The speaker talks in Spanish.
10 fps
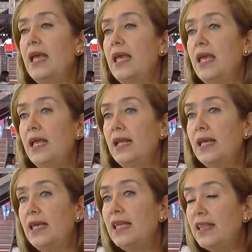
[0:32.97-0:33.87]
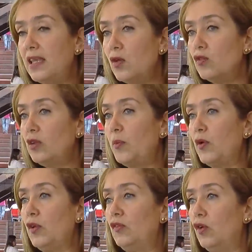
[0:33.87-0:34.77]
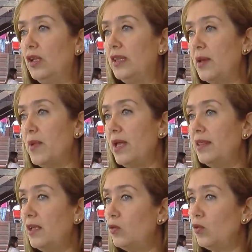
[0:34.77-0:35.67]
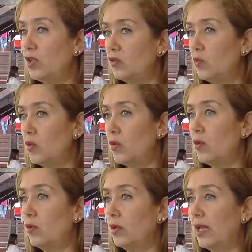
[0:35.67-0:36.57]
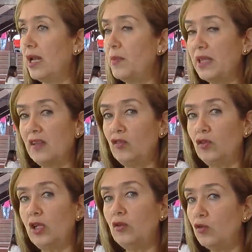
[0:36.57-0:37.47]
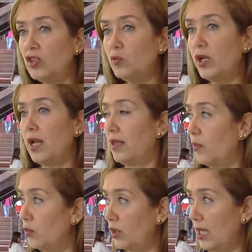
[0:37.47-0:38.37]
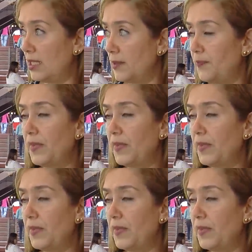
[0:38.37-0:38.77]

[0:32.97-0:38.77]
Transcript: En Quindío se priorizó el tema de turismo, reglamentación del turismo en alta montaña.